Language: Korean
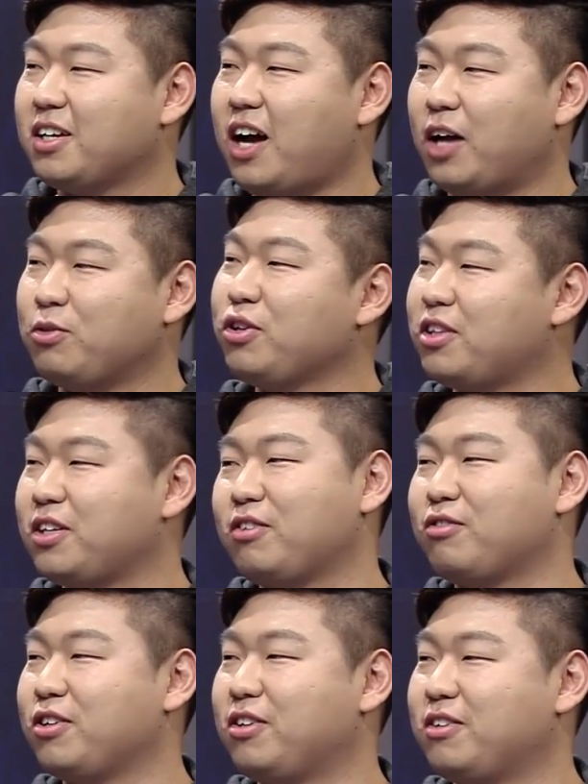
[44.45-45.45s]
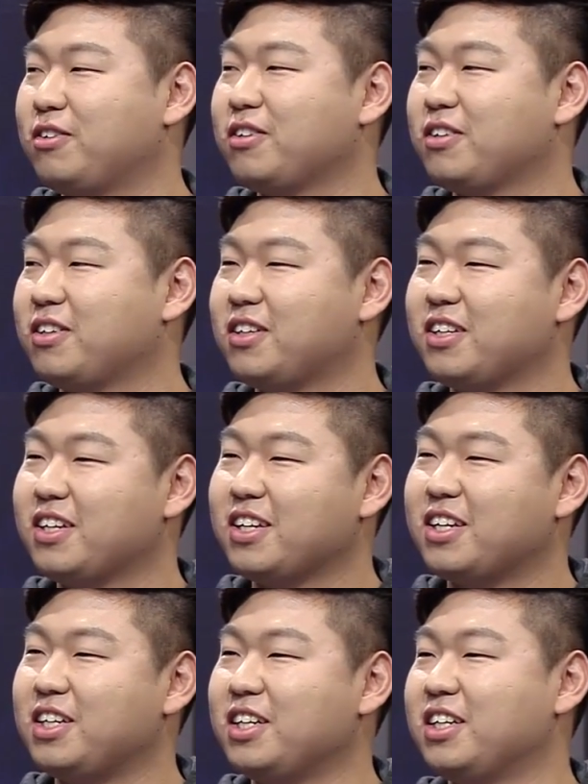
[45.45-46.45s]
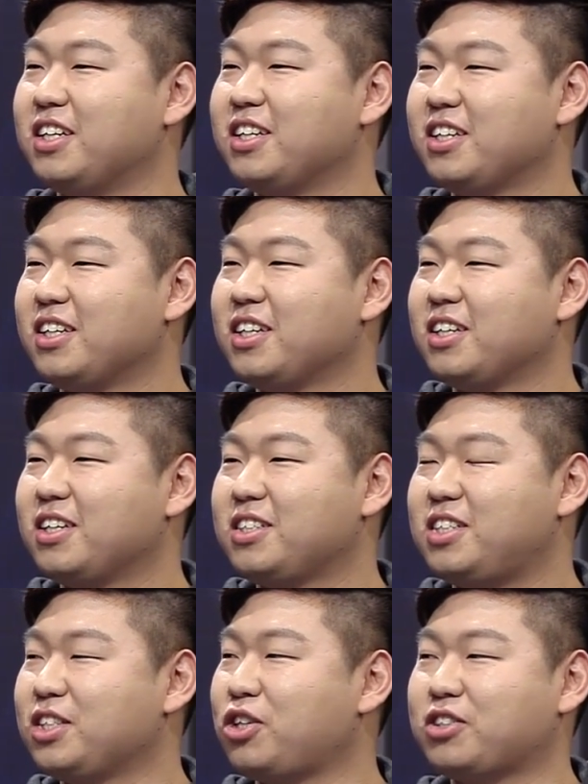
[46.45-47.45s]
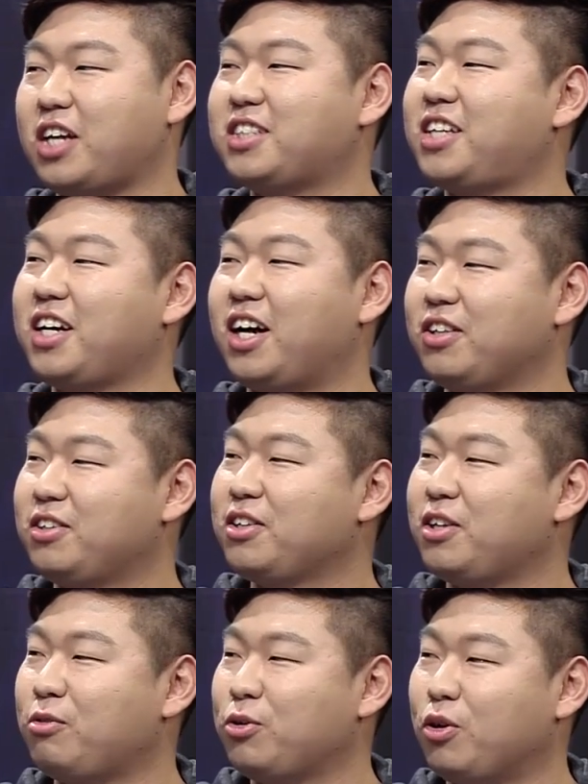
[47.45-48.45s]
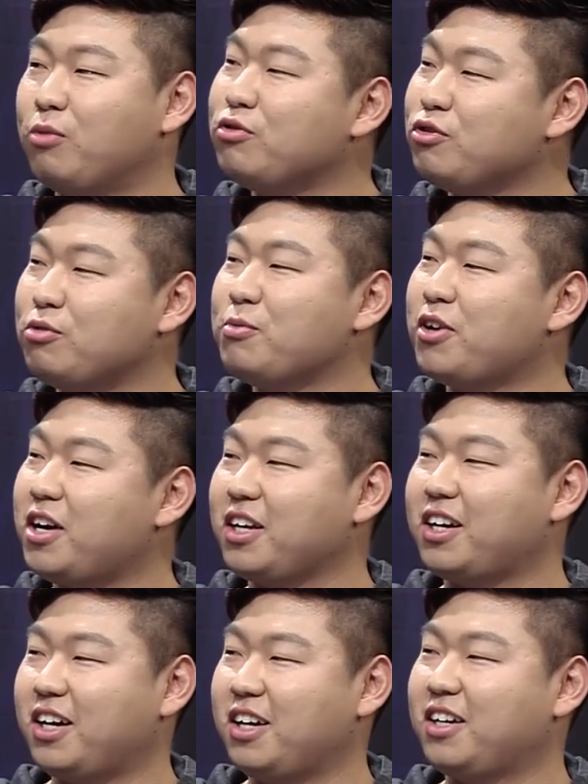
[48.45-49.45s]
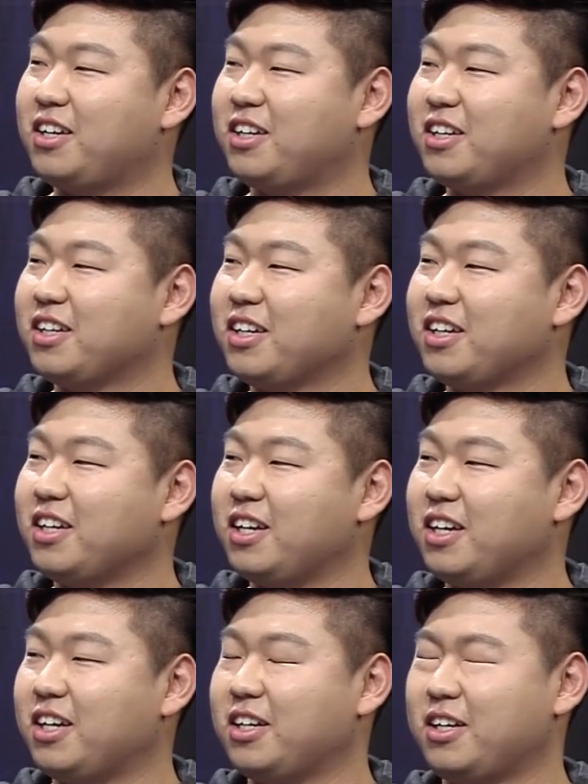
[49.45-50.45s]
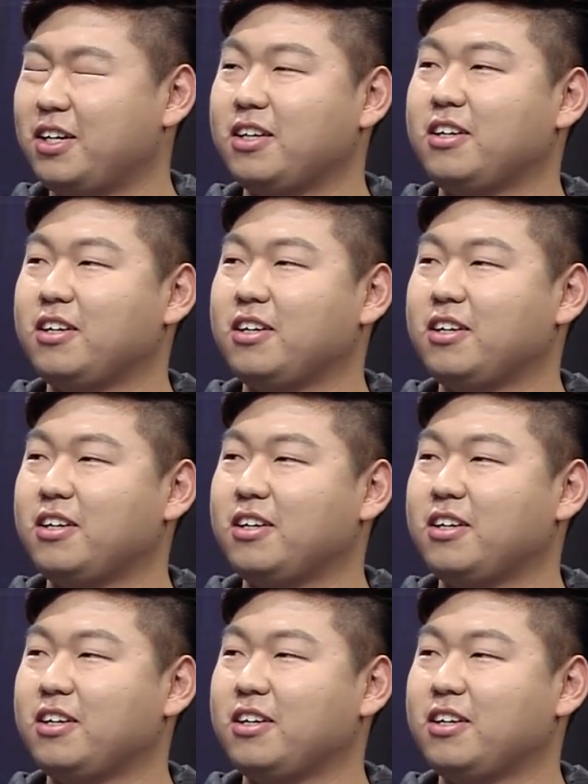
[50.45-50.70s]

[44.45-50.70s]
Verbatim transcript: 안 되더라고요 그 신청 자체가 안 되더라고요 너무 유명하니까 어. 어.